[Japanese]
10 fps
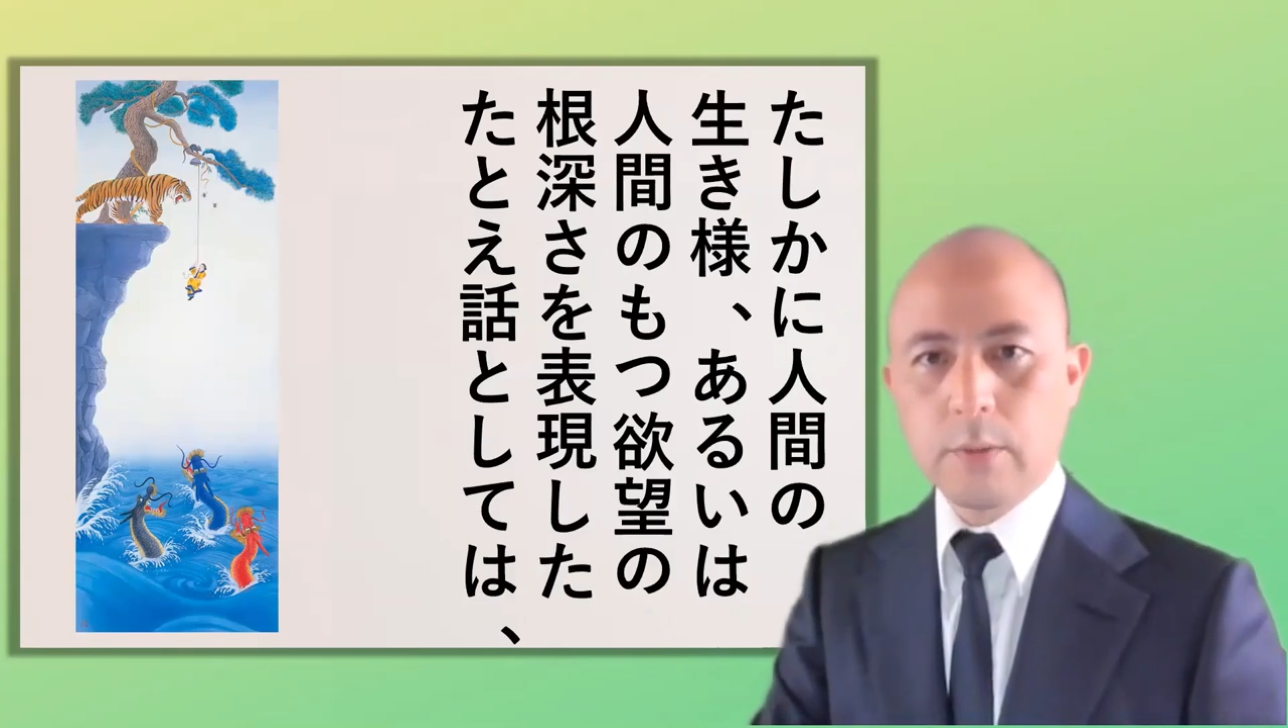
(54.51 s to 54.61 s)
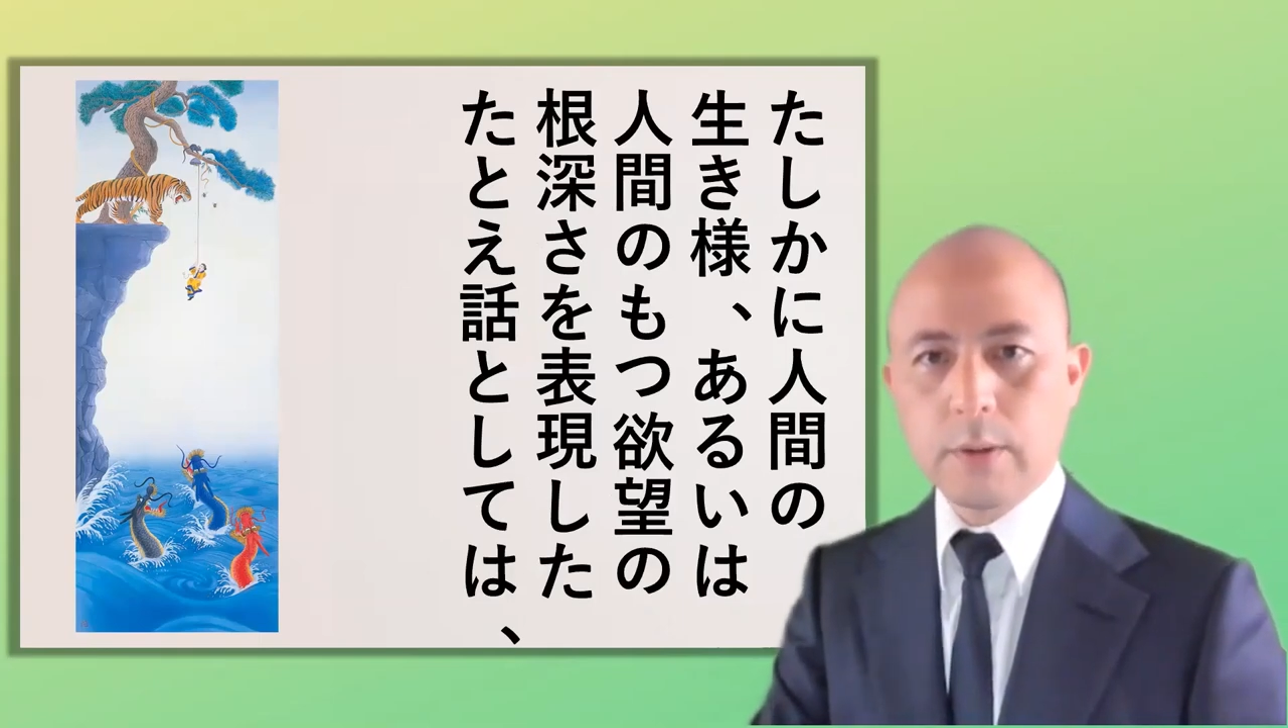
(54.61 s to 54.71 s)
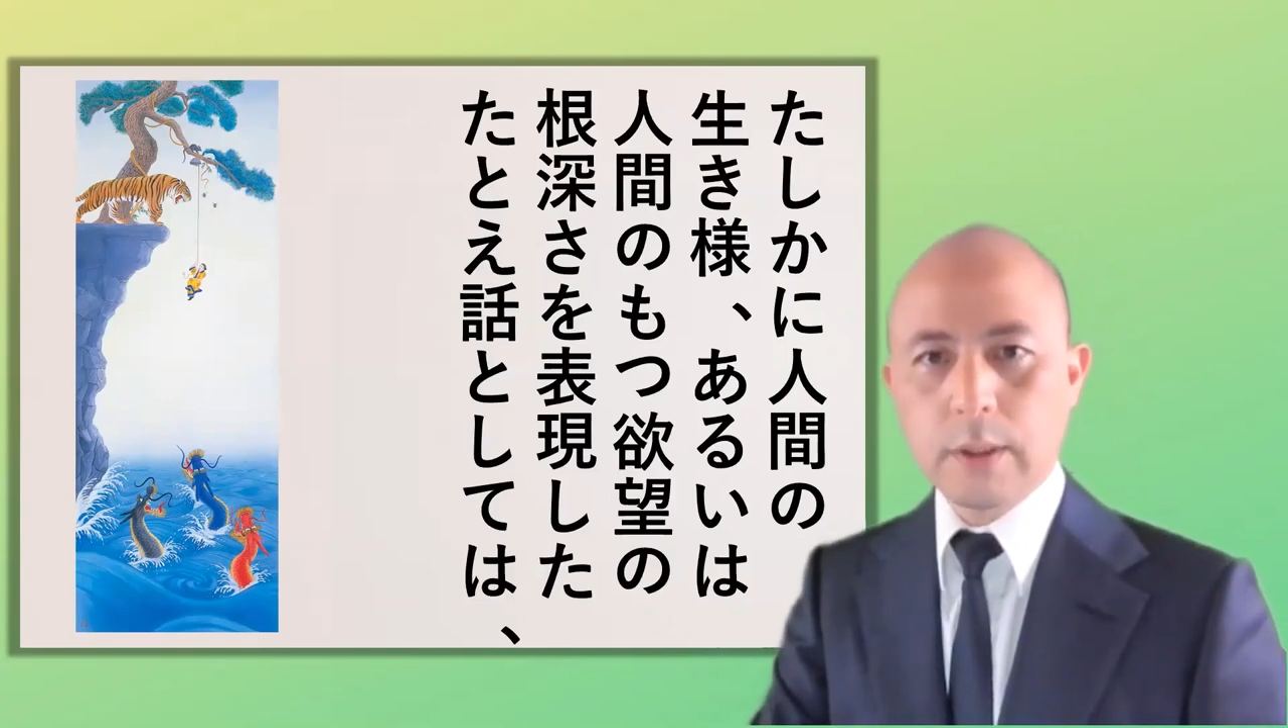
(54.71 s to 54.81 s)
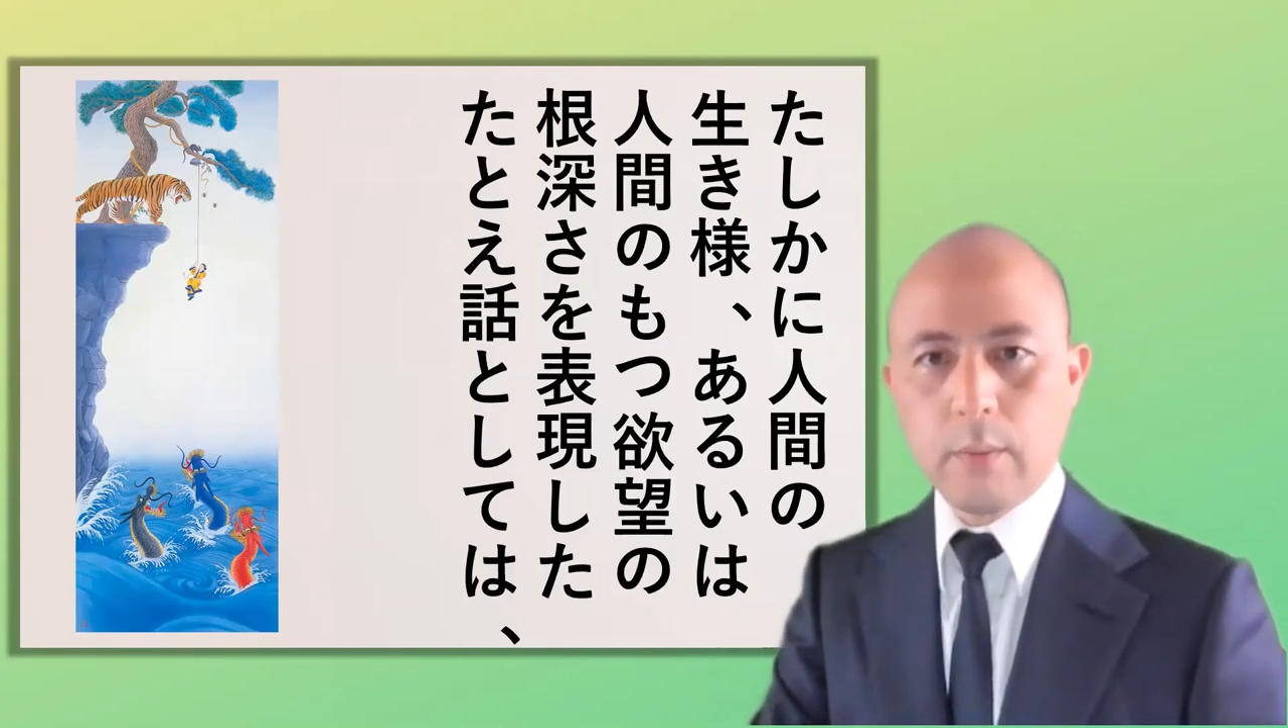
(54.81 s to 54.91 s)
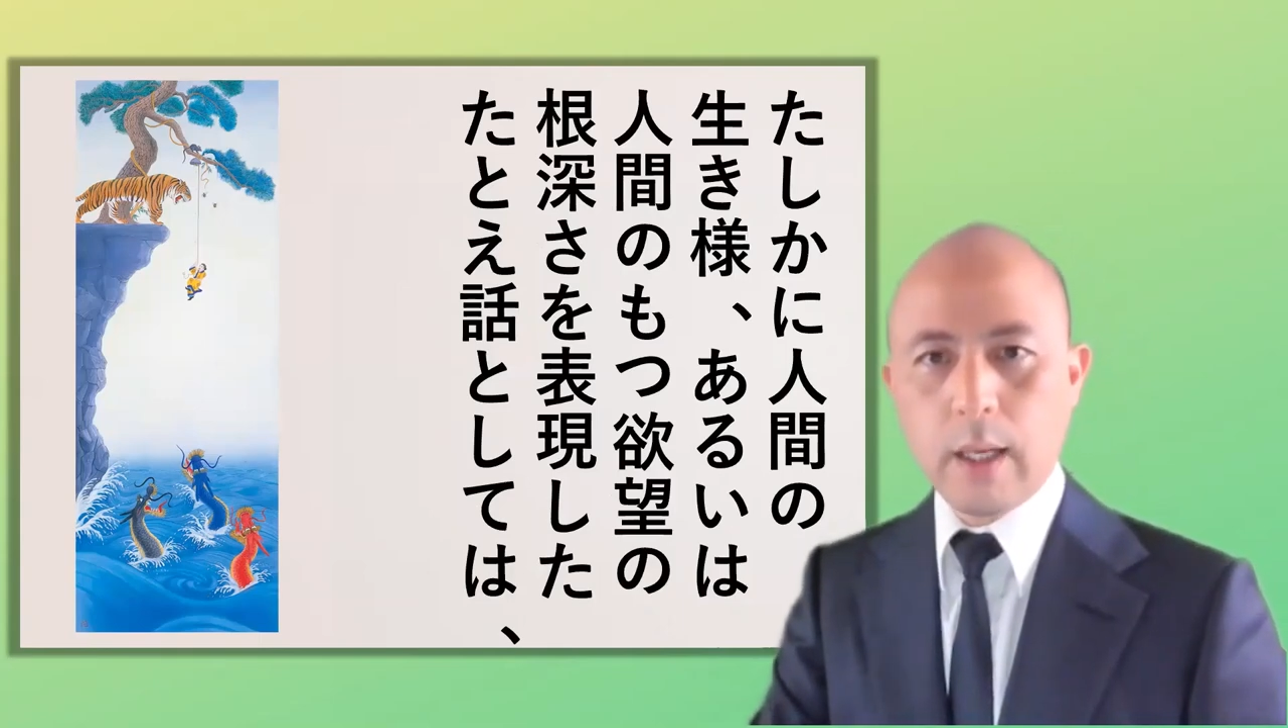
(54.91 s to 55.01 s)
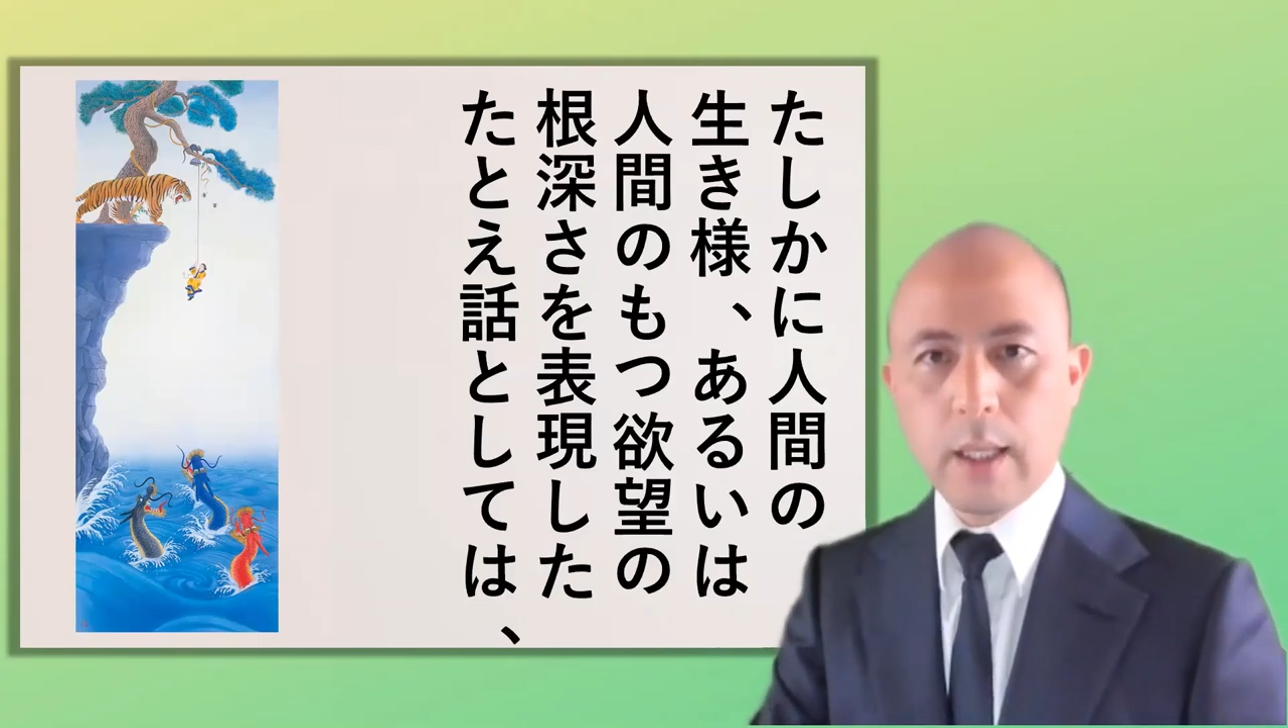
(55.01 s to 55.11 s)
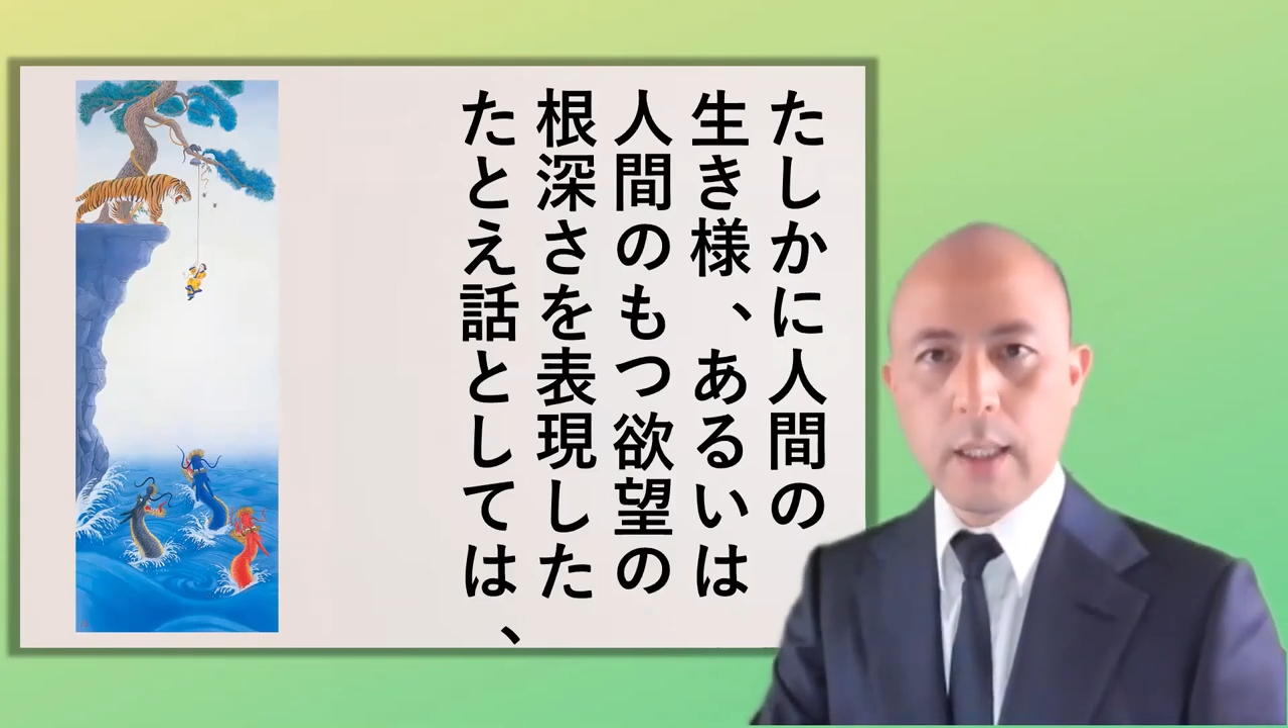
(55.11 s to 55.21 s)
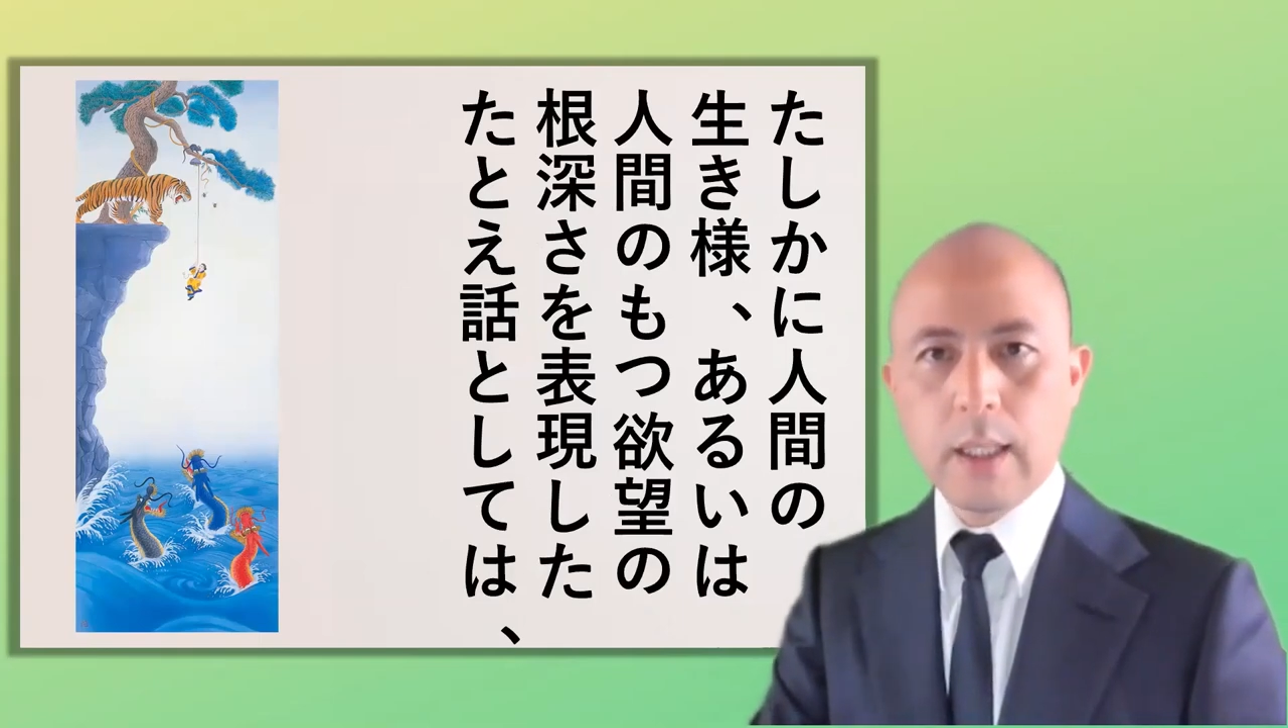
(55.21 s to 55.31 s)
としては、